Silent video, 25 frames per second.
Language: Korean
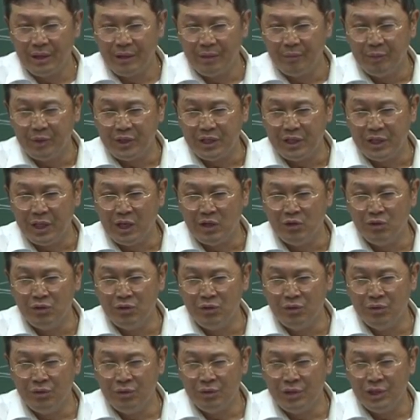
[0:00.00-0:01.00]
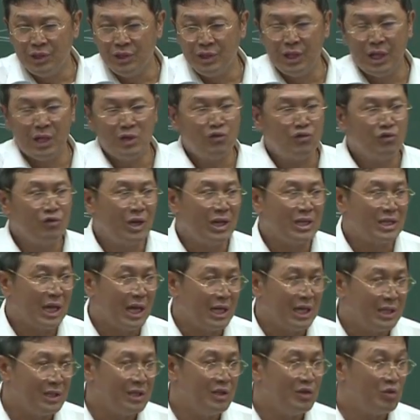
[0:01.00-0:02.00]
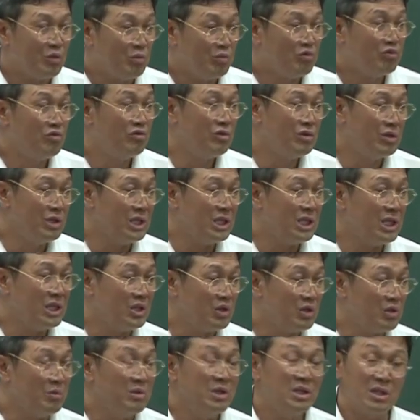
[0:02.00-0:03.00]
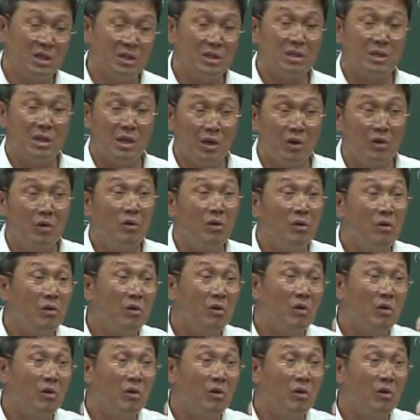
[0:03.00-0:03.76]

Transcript: 뭐, 지난, 지지난주에 사실은 좀 굳은 일이 좀 있었어요.